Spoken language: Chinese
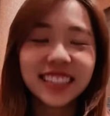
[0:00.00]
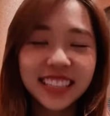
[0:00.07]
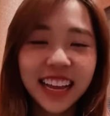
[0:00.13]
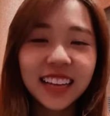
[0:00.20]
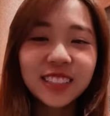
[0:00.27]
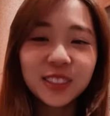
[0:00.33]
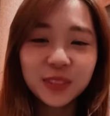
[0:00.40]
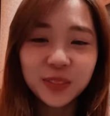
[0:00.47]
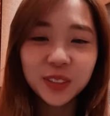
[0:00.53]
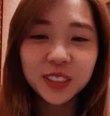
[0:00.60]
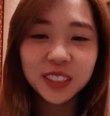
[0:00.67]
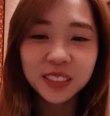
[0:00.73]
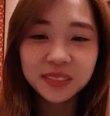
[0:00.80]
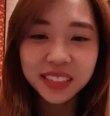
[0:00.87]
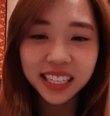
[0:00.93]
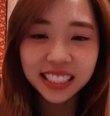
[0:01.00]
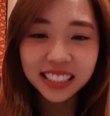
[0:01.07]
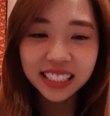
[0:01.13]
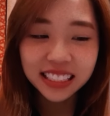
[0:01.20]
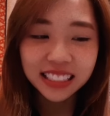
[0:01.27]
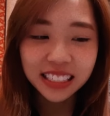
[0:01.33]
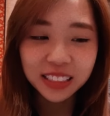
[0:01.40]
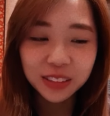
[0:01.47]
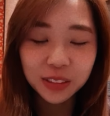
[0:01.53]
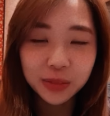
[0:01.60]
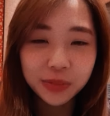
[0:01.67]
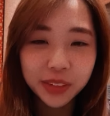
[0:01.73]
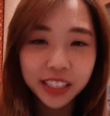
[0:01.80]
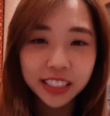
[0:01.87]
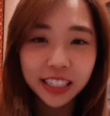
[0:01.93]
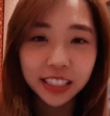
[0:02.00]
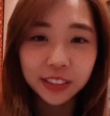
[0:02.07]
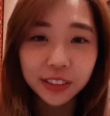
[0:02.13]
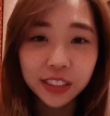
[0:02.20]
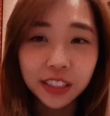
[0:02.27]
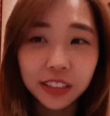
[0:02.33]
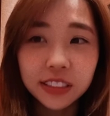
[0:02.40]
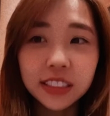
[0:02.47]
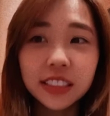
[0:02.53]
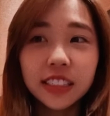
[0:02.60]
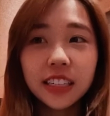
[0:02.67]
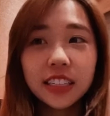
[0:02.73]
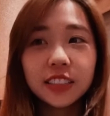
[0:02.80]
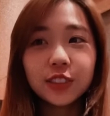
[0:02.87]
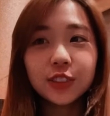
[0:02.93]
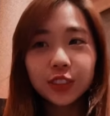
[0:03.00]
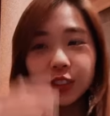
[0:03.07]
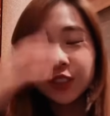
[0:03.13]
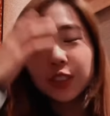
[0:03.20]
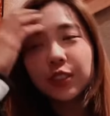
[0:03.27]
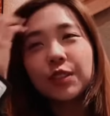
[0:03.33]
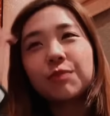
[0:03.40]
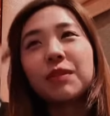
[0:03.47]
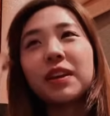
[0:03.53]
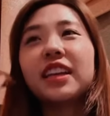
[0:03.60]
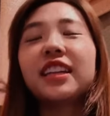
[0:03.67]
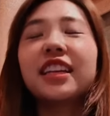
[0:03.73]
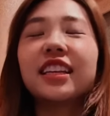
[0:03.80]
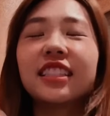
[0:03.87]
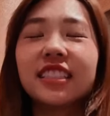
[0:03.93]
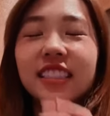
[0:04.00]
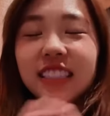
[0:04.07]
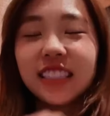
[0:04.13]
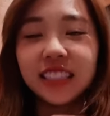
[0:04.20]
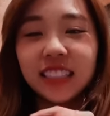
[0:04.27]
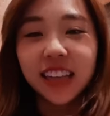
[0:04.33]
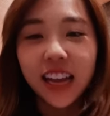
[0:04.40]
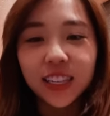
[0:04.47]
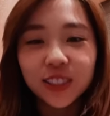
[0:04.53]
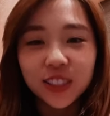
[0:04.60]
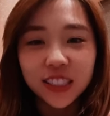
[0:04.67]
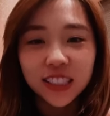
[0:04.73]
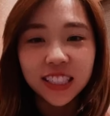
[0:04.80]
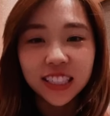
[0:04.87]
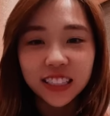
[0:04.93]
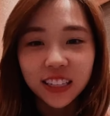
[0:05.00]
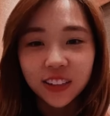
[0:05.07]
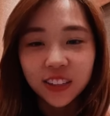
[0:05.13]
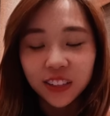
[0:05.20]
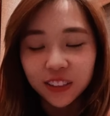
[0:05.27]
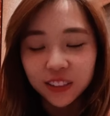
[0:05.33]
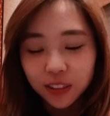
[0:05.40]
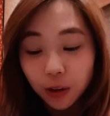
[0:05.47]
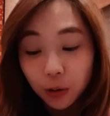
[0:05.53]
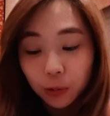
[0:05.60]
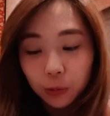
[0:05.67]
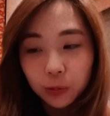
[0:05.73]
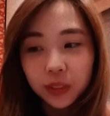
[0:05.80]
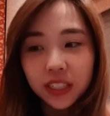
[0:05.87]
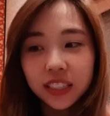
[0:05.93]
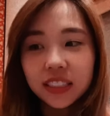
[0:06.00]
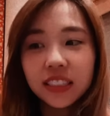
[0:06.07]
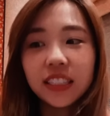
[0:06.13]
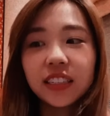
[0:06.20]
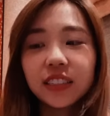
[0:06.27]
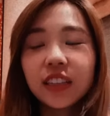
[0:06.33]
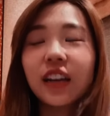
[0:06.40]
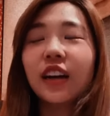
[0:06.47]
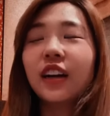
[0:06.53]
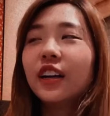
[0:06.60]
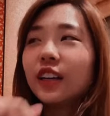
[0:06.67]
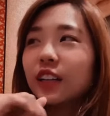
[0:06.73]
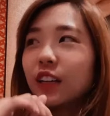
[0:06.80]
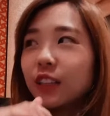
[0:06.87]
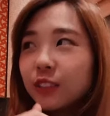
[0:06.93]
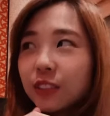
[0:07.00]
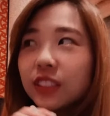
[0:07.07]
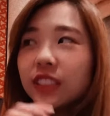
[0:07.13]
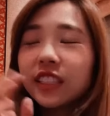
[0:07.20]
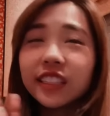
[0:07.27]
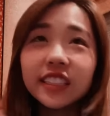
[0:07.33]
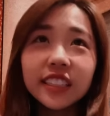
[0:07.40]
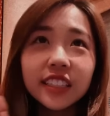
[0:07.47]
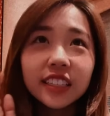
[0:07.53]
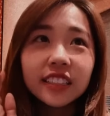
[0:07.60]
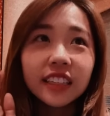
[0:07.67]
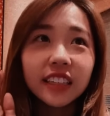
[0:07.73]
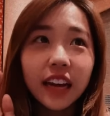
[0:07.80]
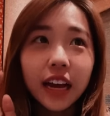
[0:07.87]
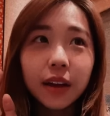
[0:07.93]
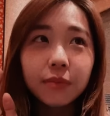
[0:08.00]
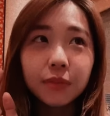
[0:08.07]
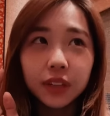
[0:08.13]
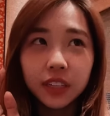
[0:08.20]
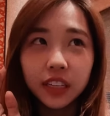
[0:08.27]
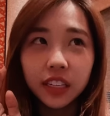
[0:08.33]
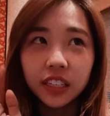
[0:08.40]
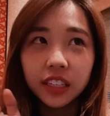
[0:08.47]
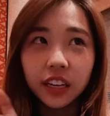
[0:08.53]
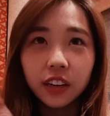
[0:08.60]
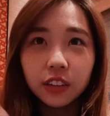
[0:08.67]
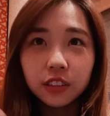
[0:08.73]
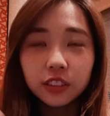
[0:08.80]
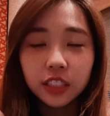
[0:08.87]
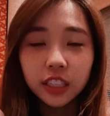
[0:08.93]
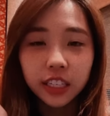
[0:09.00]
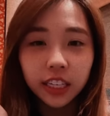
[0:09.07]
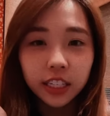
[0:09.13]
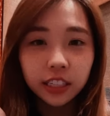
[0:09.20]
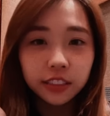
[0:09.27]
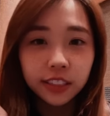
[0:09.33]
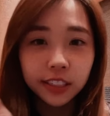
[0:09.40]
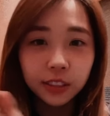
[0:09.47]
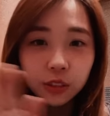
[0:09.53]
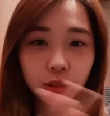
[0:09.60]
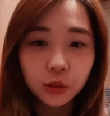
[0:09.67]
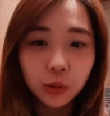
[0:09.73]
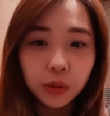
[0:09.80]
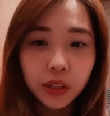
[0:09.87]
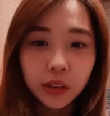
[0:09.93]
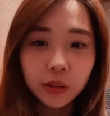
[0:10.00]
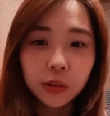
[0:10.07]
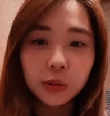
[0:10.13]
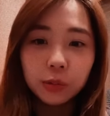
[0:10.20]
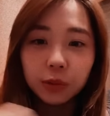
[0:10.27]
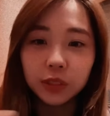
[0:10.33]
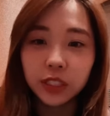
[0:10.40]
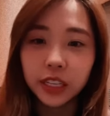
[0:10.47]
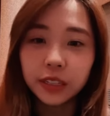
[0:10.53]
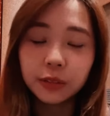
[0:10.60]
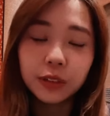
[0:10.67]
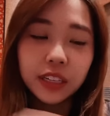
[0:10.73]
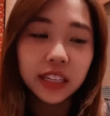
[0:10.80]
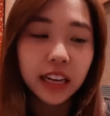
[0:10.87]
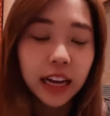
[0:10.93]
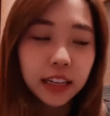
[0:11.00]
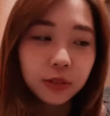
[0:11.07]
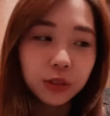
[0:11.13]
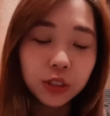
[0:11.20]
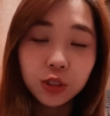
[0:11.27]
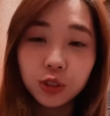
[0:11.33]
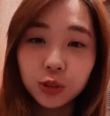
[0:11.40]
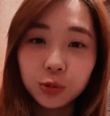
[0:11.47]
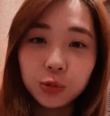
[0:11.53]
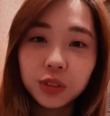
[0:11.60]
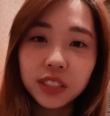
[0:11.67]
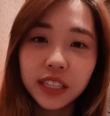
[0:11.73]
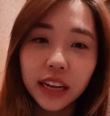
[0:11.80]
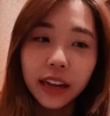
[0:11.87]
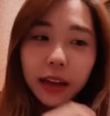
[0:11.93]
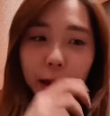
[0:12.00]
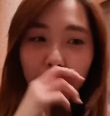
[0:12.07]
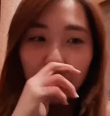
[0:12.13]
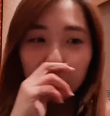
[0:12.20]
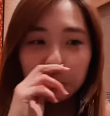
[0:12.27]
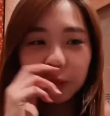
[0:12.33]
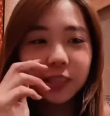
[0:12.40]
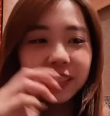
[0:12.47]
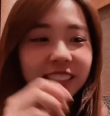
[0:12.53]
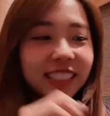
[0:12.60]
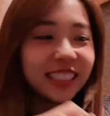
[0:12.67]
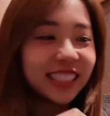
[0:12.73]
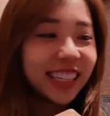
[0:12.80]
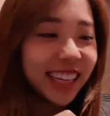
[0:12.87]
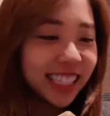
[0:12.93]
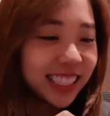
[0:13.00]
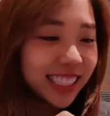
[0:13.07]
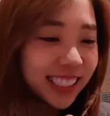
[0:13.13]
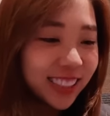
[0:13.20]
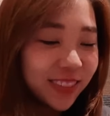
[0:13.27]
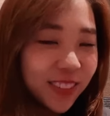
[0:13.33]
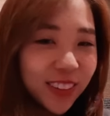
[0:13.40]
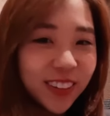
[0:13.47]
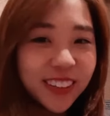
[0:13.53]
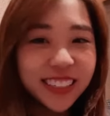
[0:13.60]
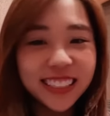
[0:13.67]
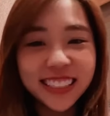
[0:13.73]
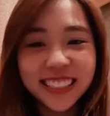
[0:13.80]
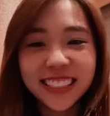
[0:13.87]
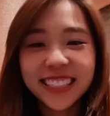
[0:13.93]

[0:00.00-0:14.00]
可能太久没有吃马来西亚餐，所以每一餐都很好吃。就是就是每一天起看时间到了，就哦，午餐时间要到，然后就等等他按门铃，然后等那个人走了过后，我才会拿我的食物进来。我就很期待是什么，